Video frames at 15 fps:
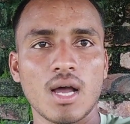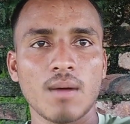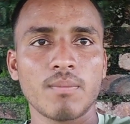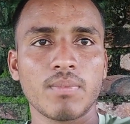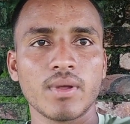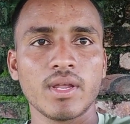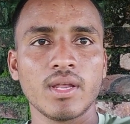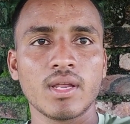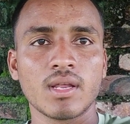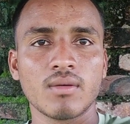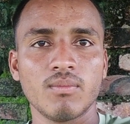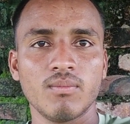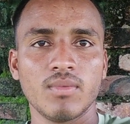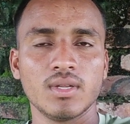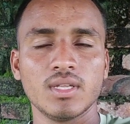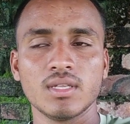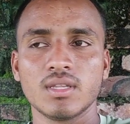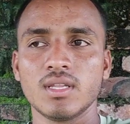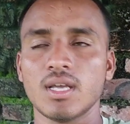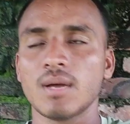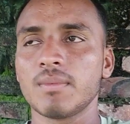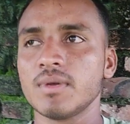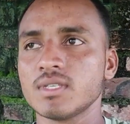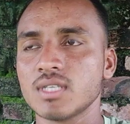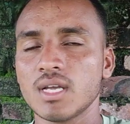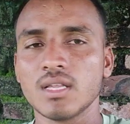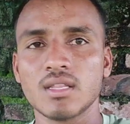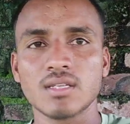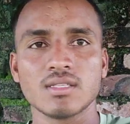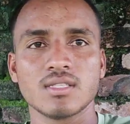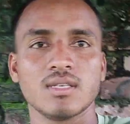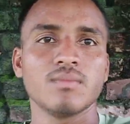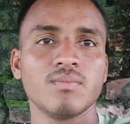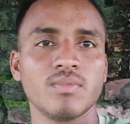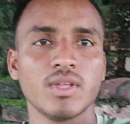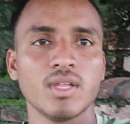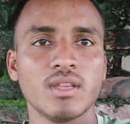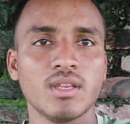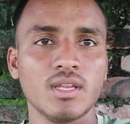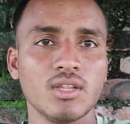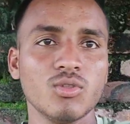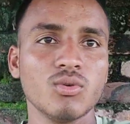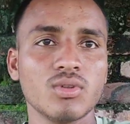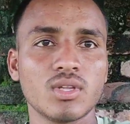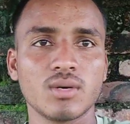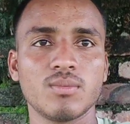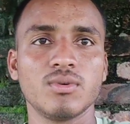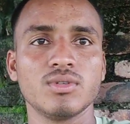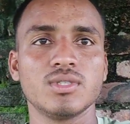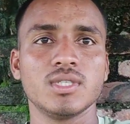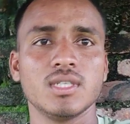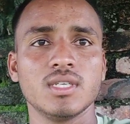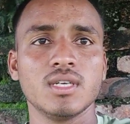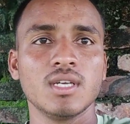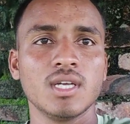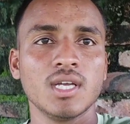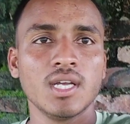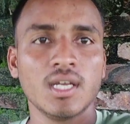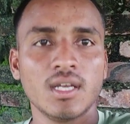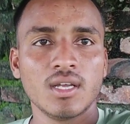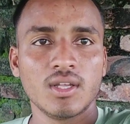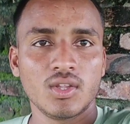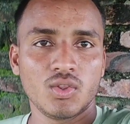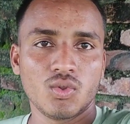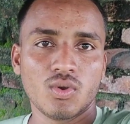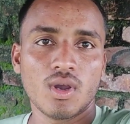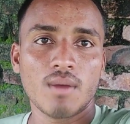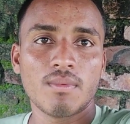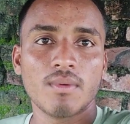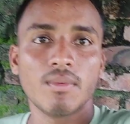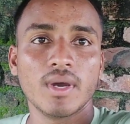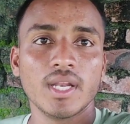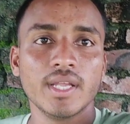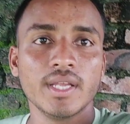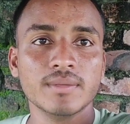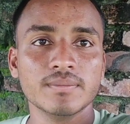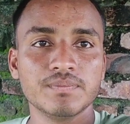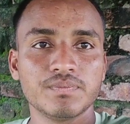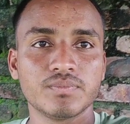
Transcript: आपकी मदद या आपकी सहायता से हम इतनी दूर तक पहुँचे हैं तो आप हमारी